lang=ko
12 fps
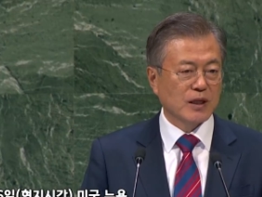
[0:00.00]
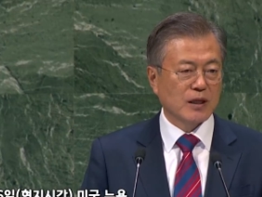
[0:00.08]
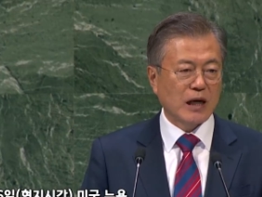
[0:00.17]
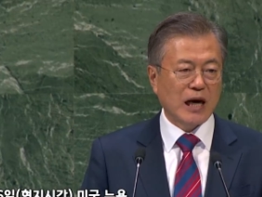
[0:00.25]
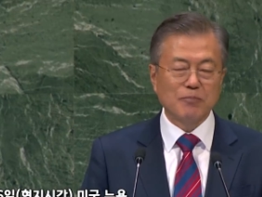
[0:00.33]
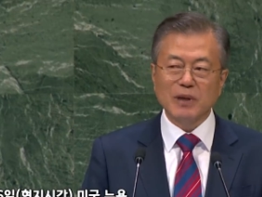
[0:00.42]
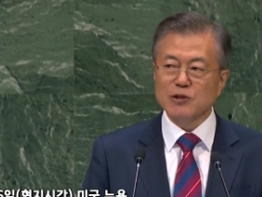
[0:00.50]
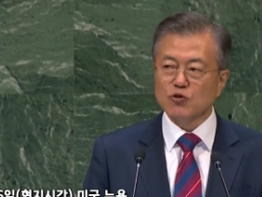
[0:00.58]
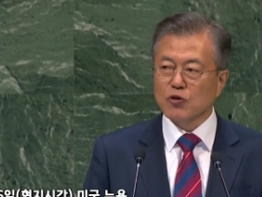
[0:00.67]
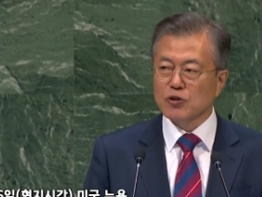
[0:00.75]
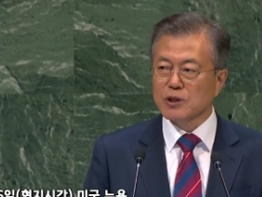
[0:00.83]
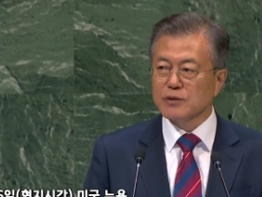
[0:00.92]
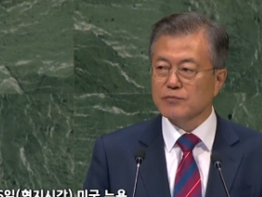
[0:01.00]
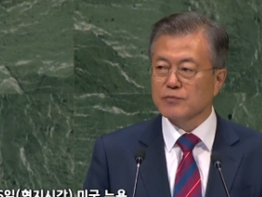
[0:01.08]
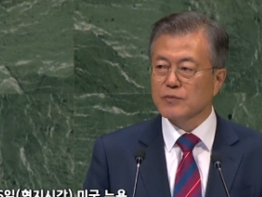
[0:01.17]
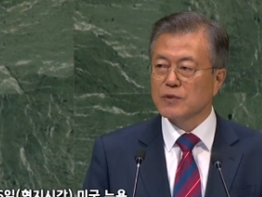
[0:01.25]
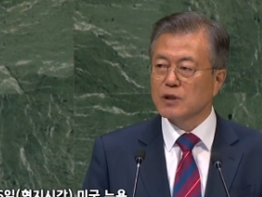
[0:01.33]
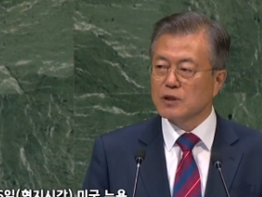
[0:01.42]
한반도는
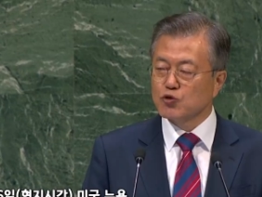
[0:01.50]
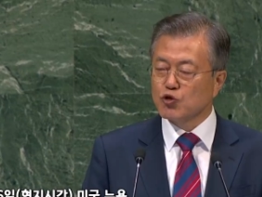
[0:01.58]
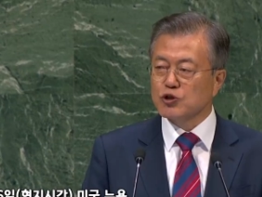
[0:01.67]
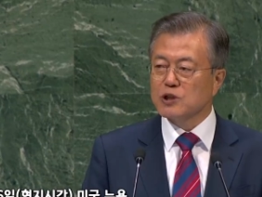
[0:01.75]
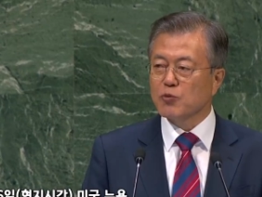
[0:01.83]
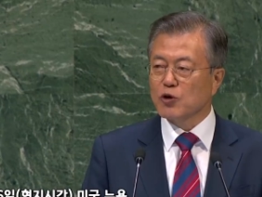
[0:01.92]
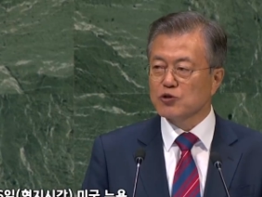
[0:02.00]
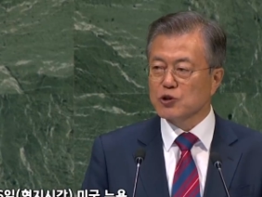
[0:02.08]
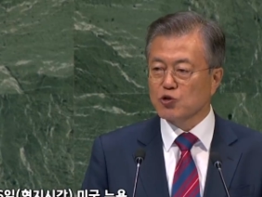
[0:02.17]
65년